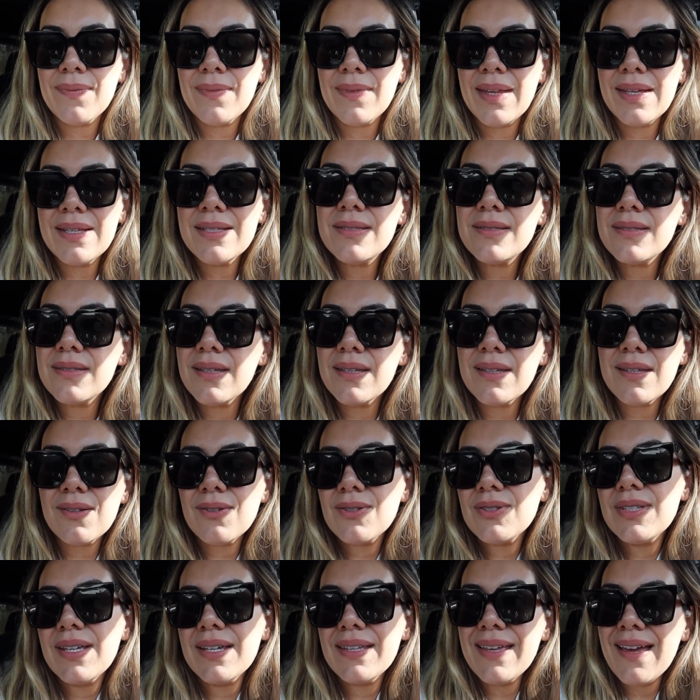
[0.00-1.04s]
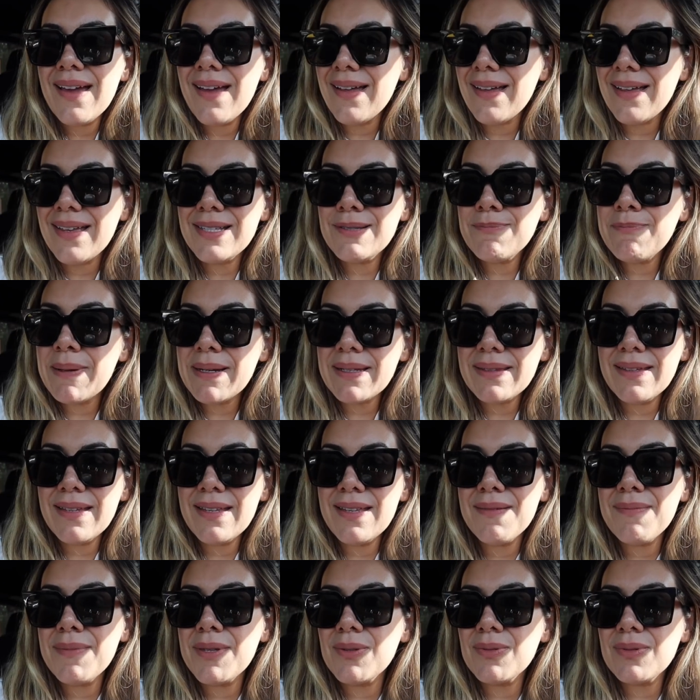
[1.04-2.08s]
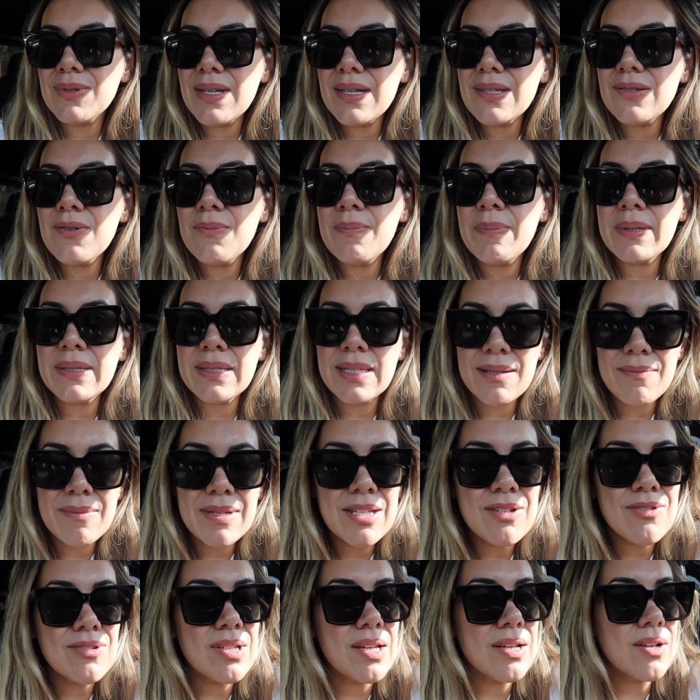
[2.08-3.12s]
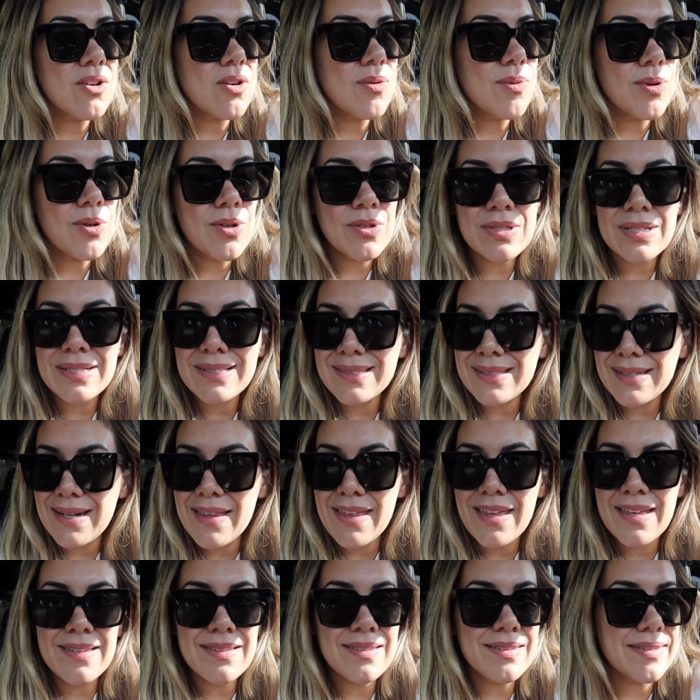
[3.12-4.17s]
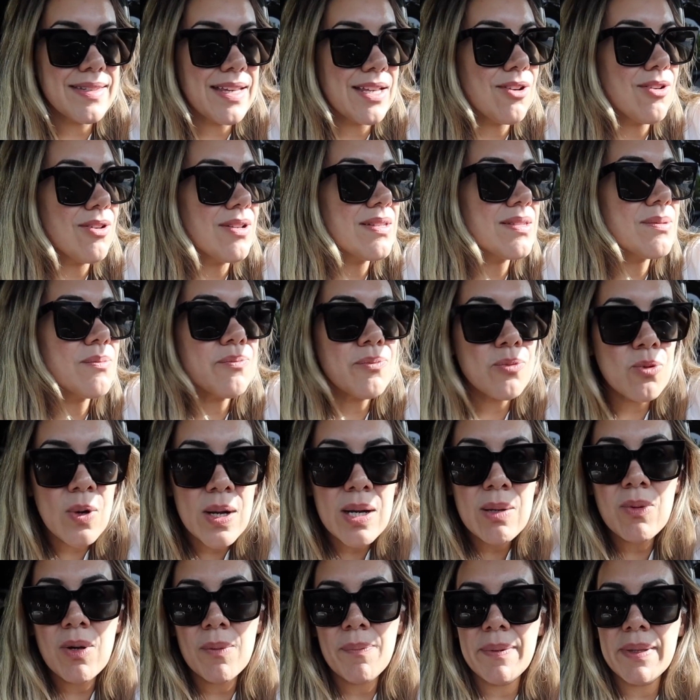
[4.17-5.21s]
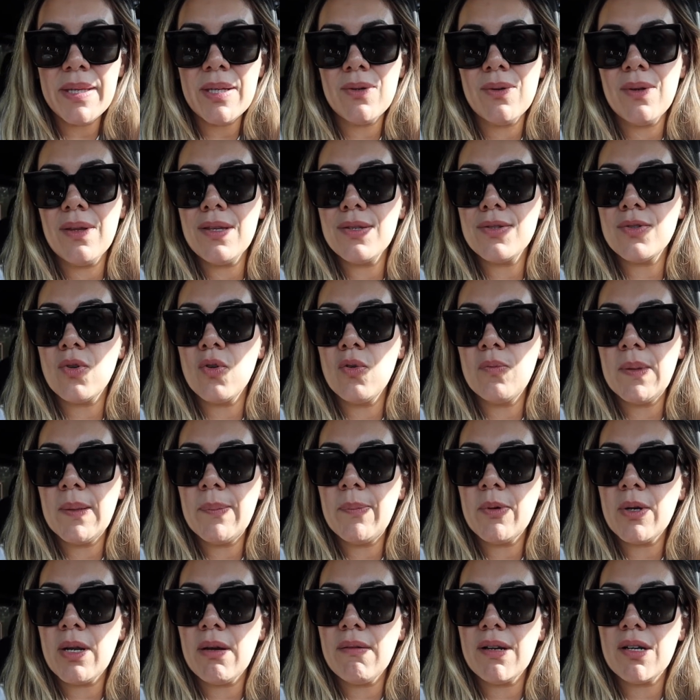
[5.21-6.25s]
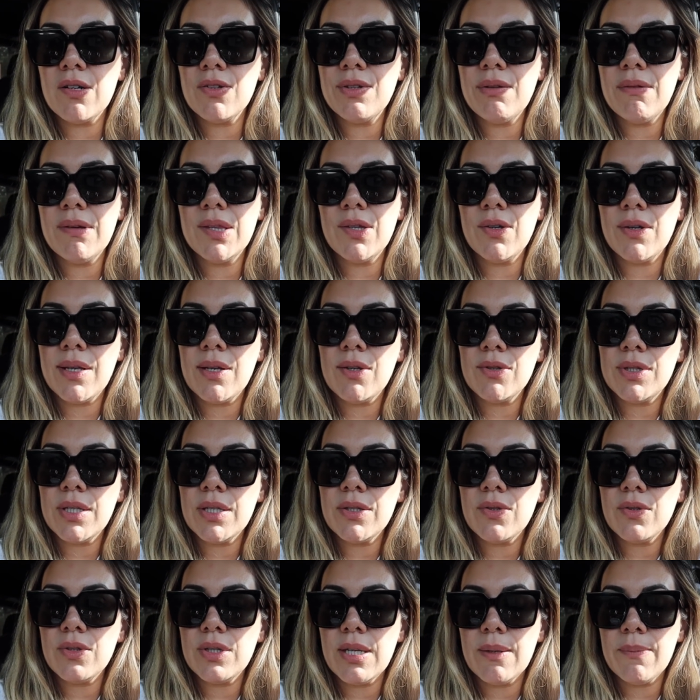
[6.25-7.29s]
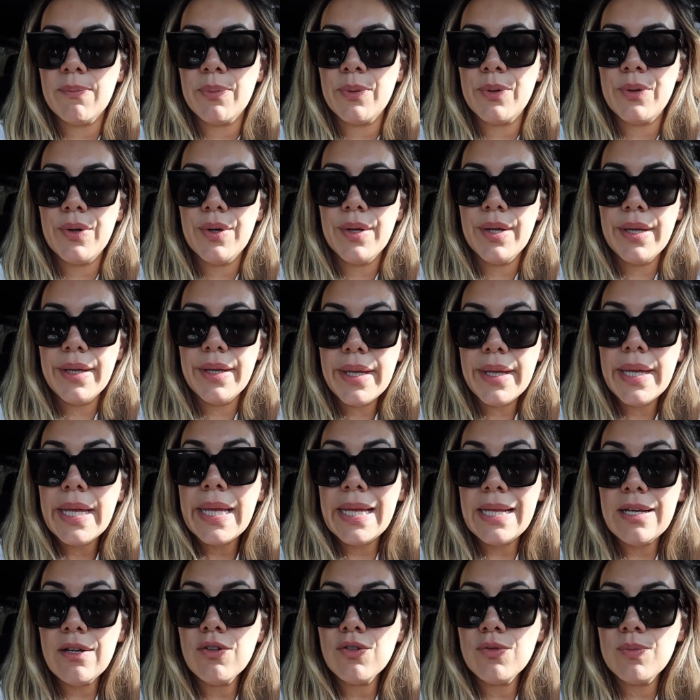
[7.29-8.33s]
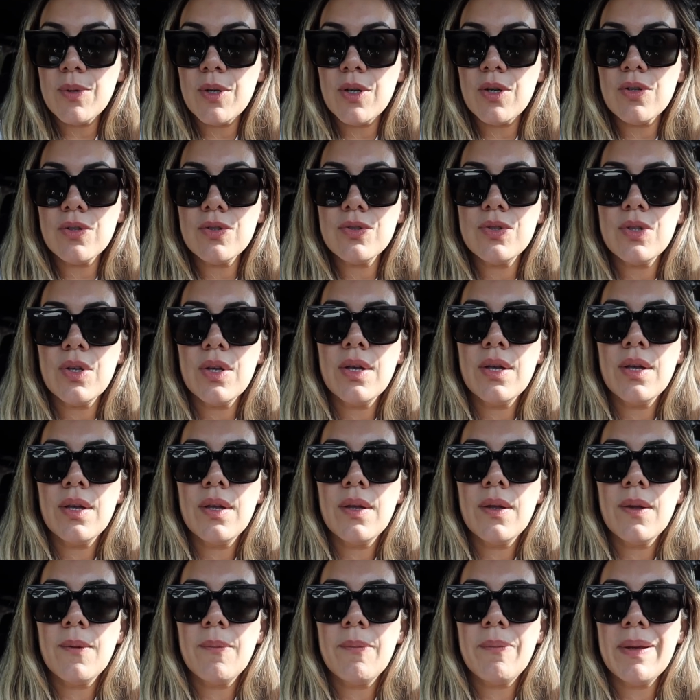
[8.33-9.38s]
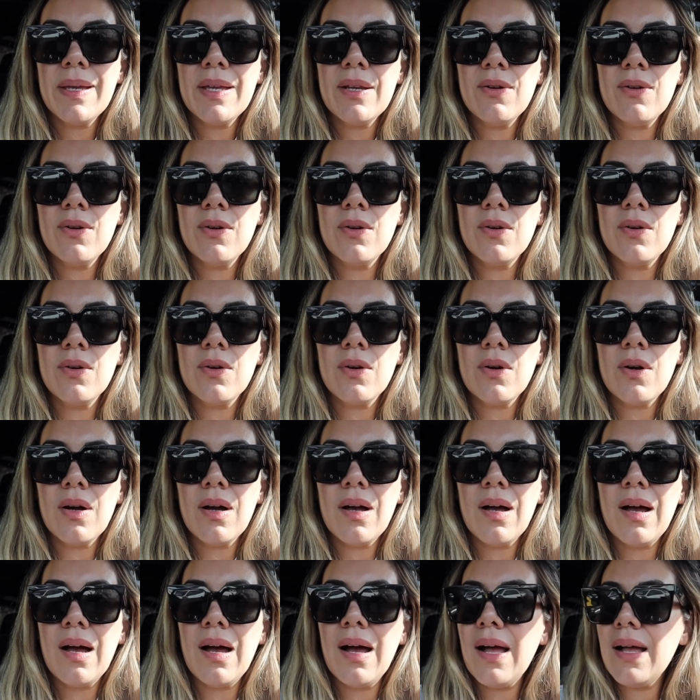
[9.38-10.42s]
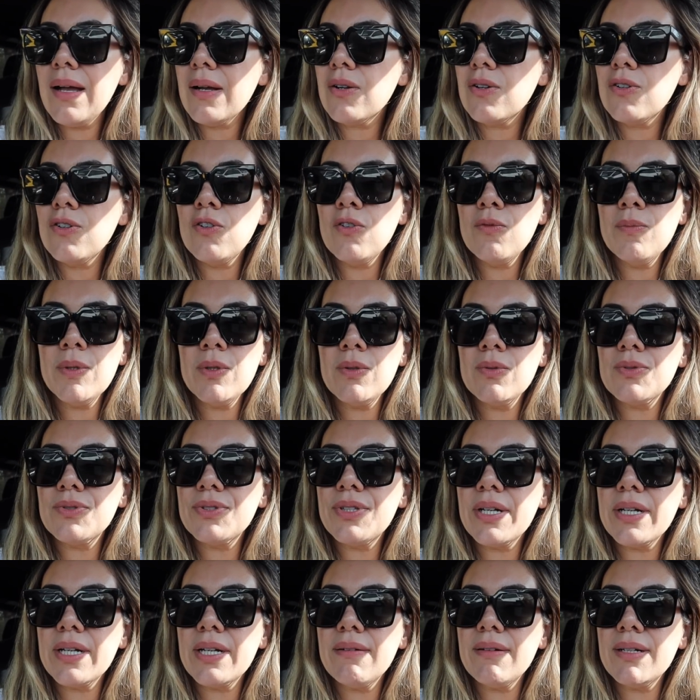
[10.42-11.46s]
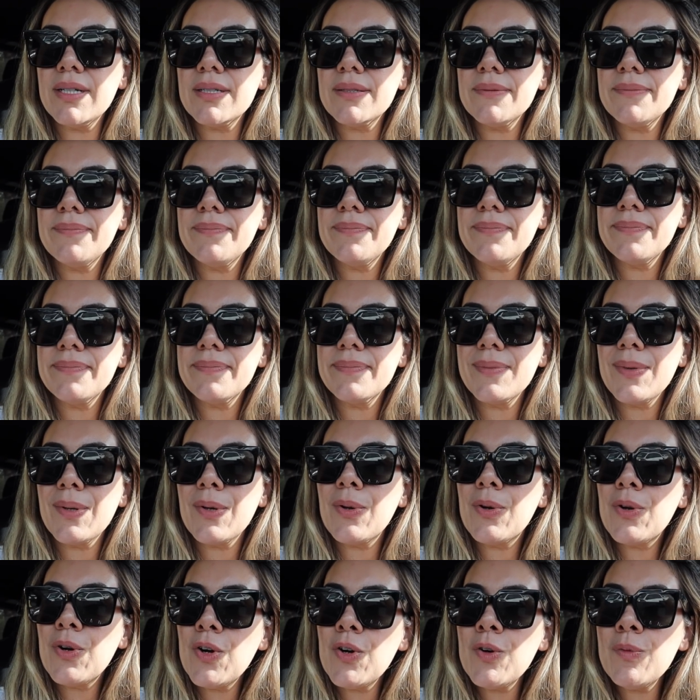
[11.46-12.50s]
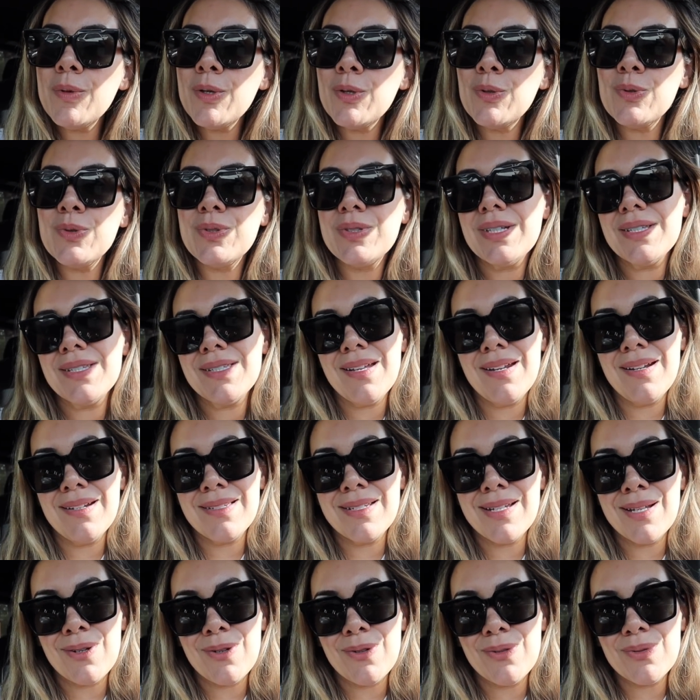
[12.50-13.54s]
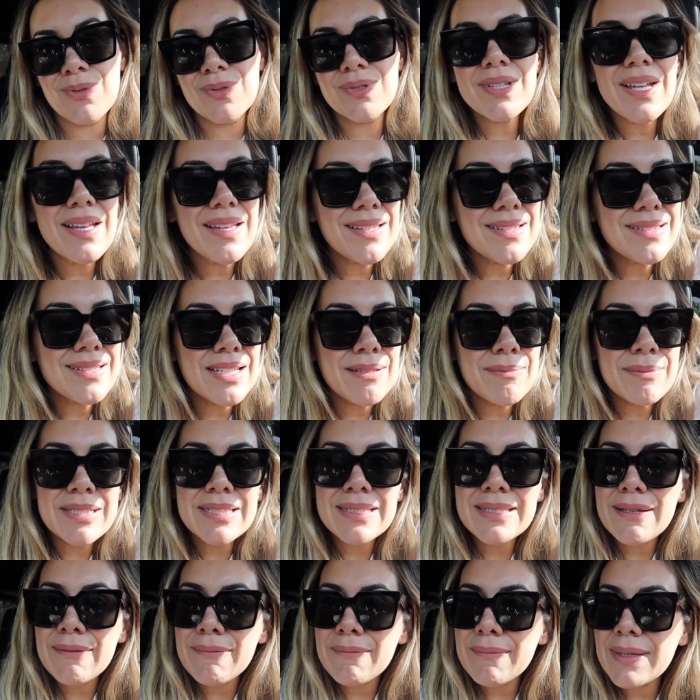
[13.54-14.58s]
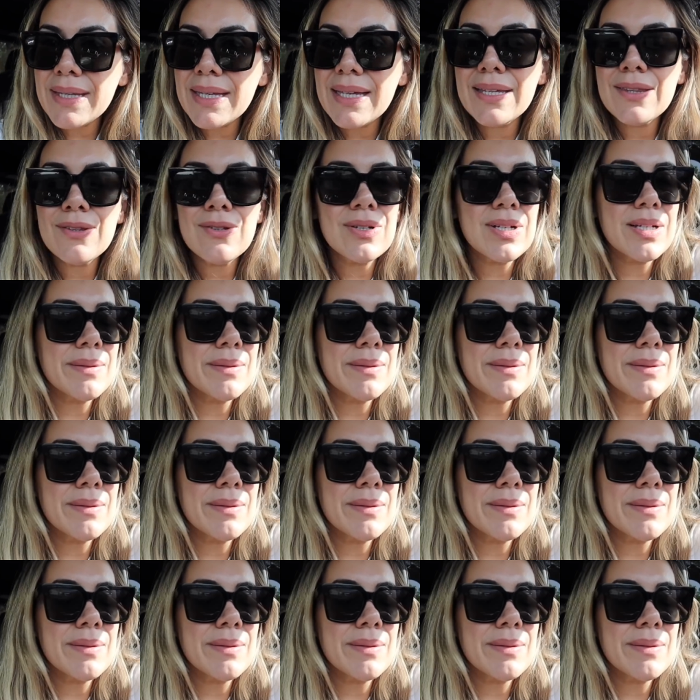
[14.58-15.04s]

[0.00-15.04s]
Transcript: es, o sea, ya, es parte de mí, ustedes son parte de mí, no saben cómo los extrañé, en serio les vuelvo a pedir una disculpa por haberlos abandonado tanto tiempo en los blogs, pero, ah, cómo me gusta grabar, cómo me gusta echar el con ustedes, que me estén viendo,